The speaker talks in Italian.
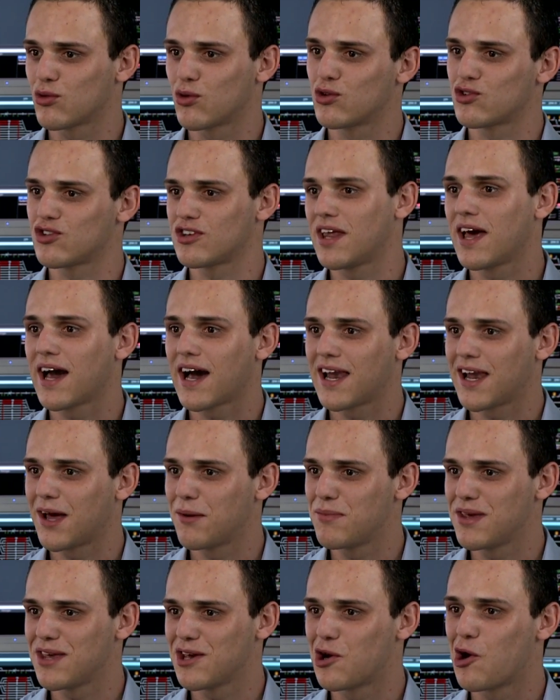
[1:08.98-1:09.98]
che in genere
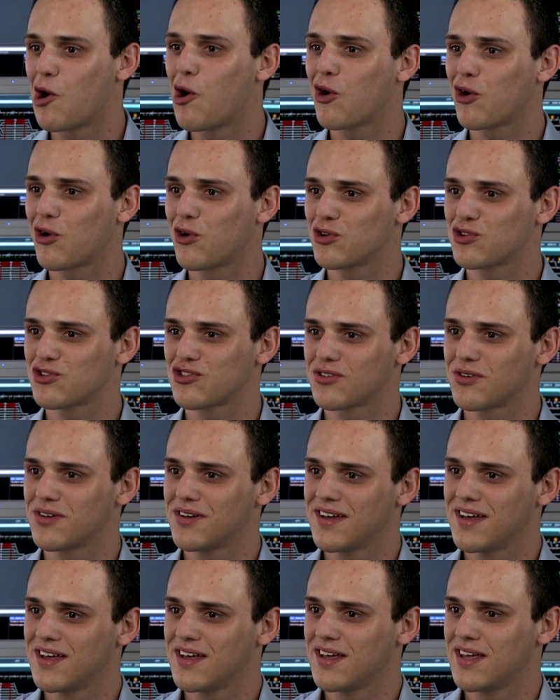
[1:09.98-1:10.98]
si riconoscono dagli
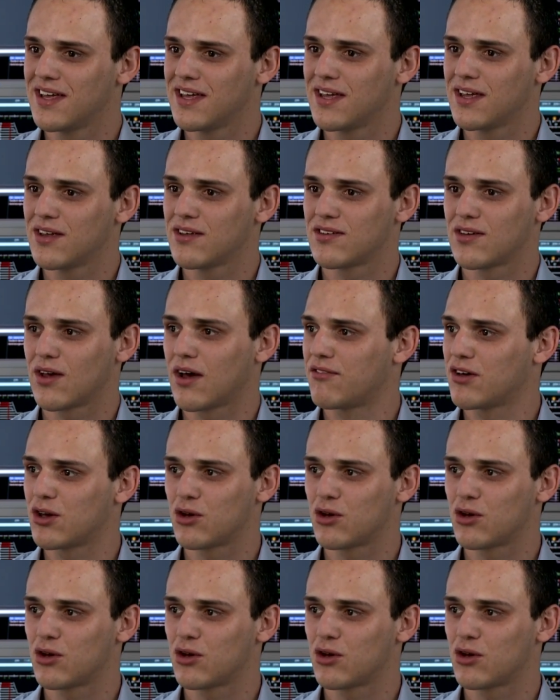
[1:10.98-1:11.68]
abiti arancioni.